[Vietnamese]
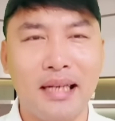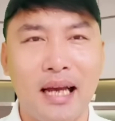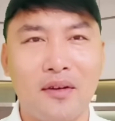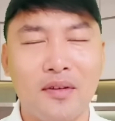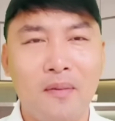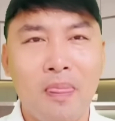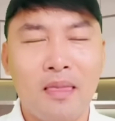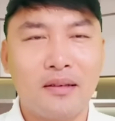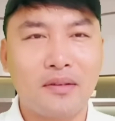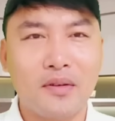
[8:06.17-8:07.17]
cao
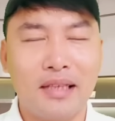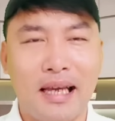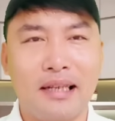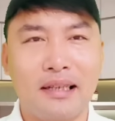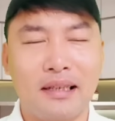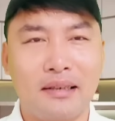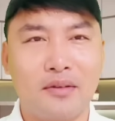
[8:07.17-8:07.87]
tôi vậy thì à,